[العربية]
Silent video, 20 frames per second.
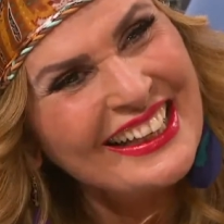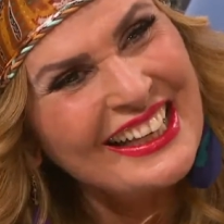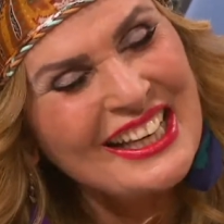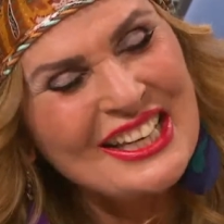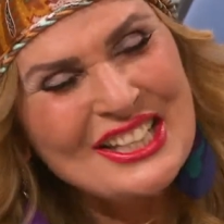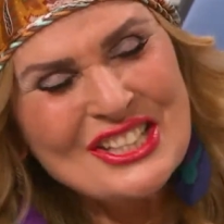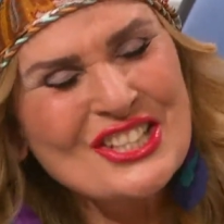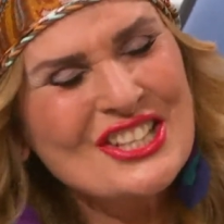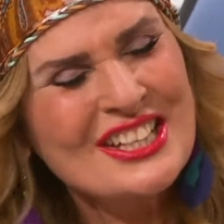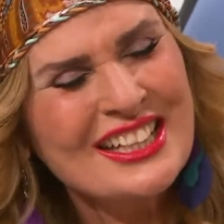
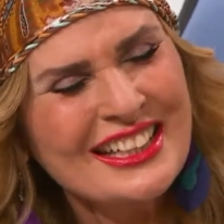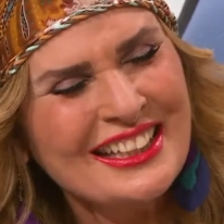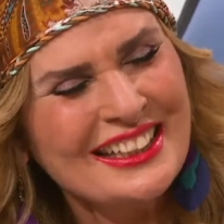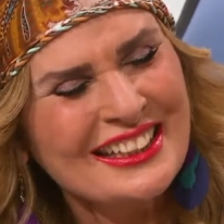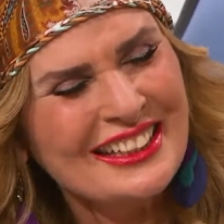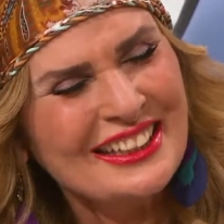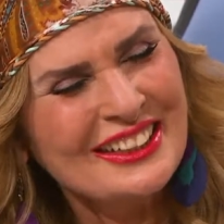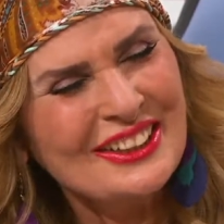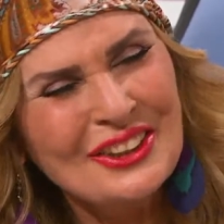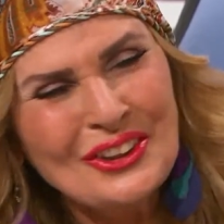اشجيني
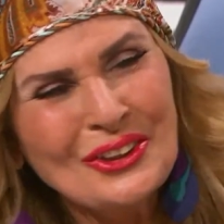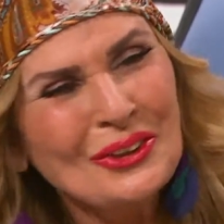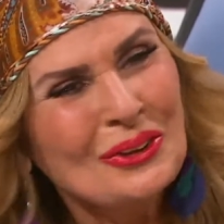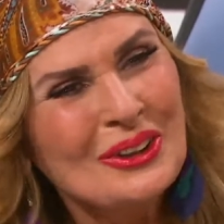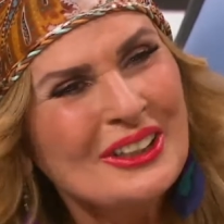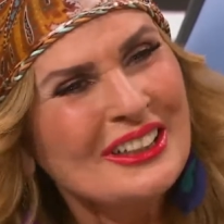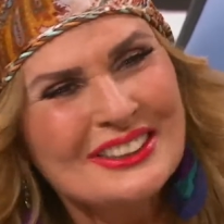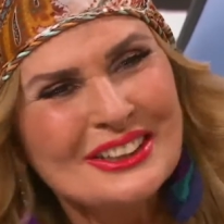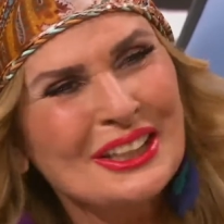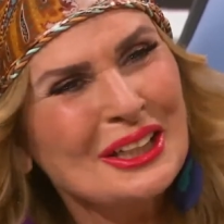قول
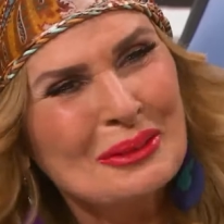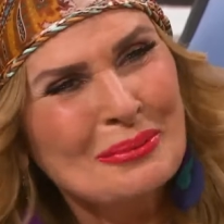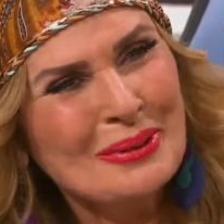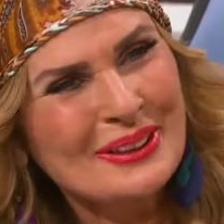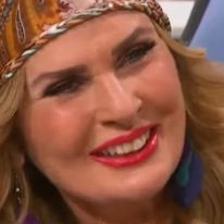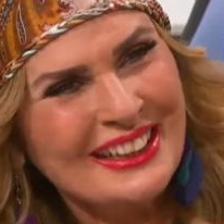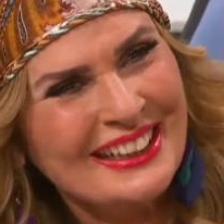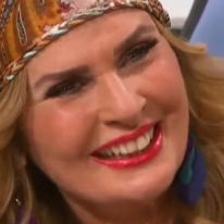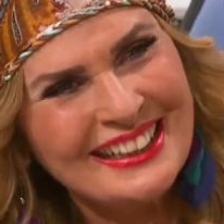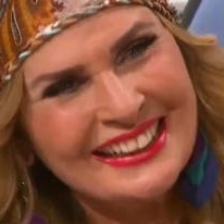لي
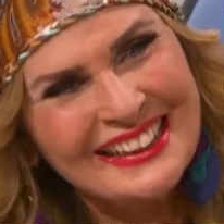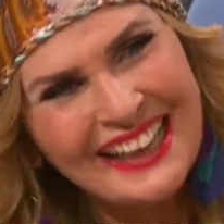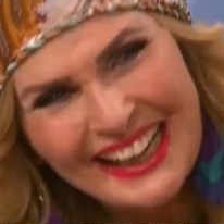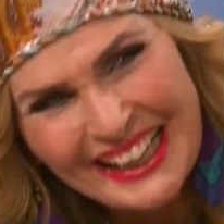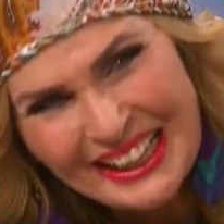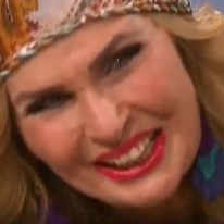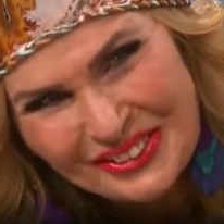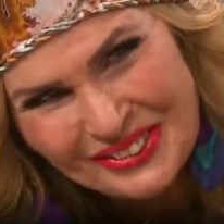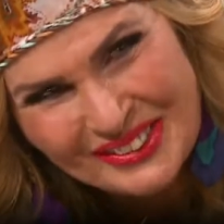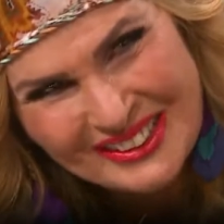طلباتك ايه
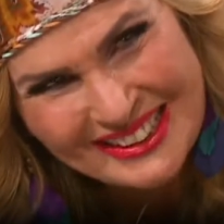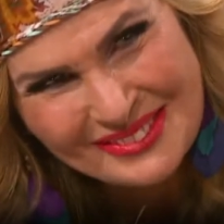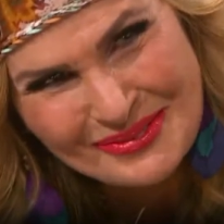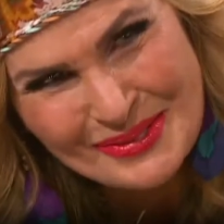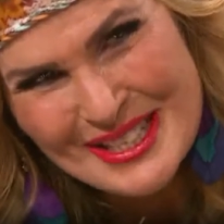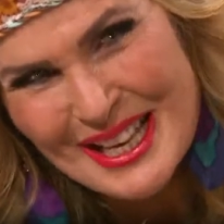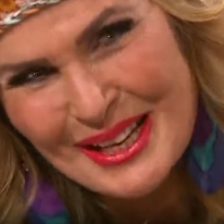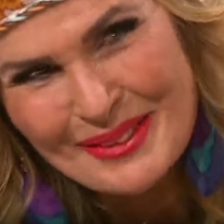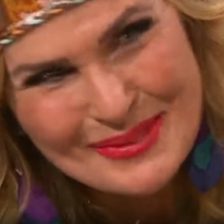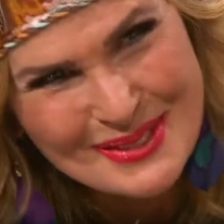حلو يا
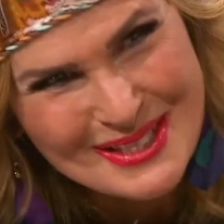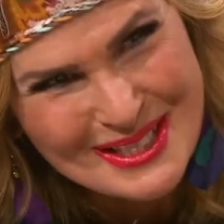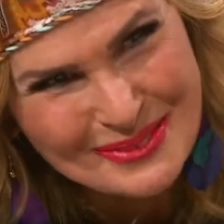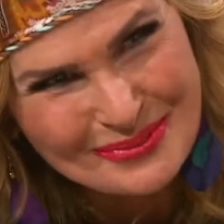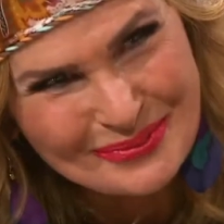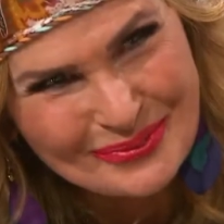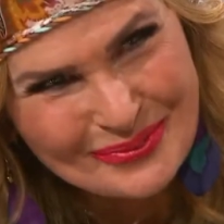مسمسم